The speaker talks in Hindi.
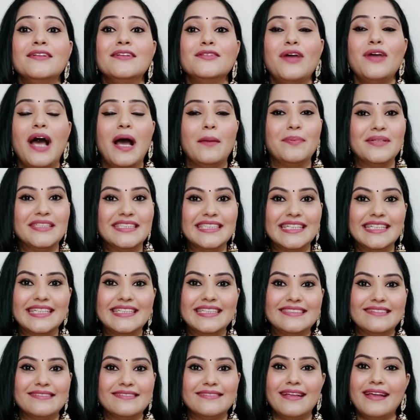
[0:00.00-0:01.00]
तो आप इसे
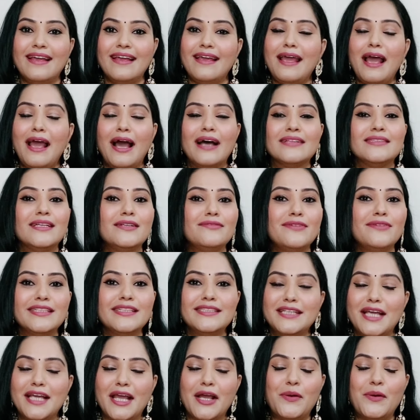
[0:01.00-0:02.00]
ले सकते हैं
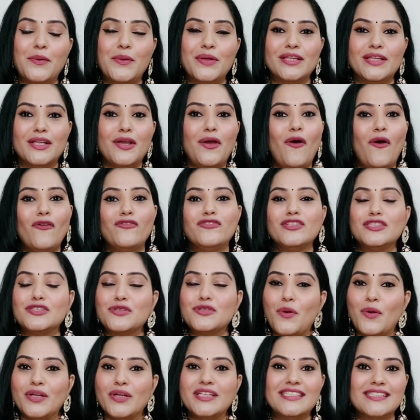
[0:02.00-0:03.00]
अदरवाइज ये कुर्ती ऑफिस
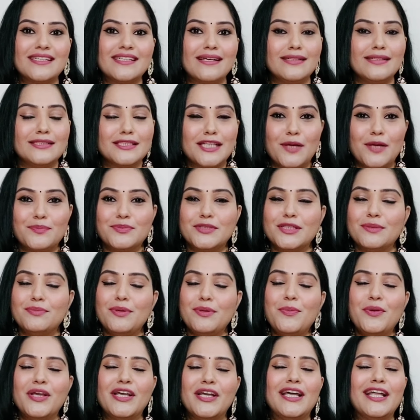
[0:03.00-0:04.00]
कॉलेज के हिसाब से
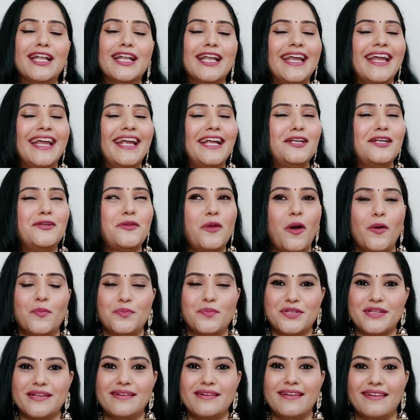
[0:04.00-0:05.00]
भी ग्रेट
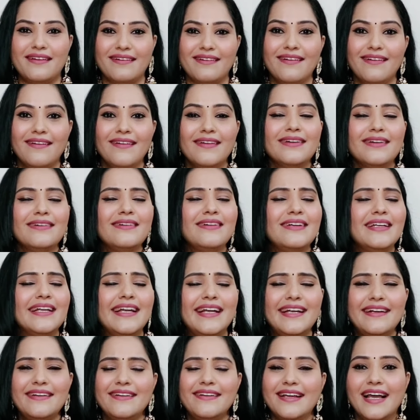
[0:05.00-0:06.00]
ऑप्शन है
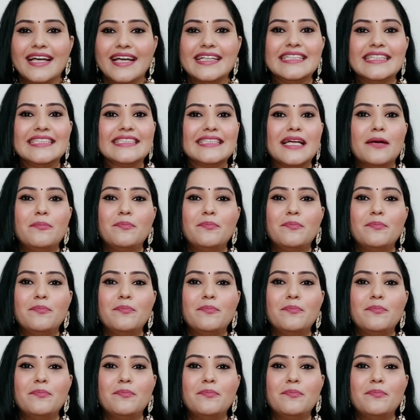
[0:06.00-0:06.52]
ग्रेट यार इसका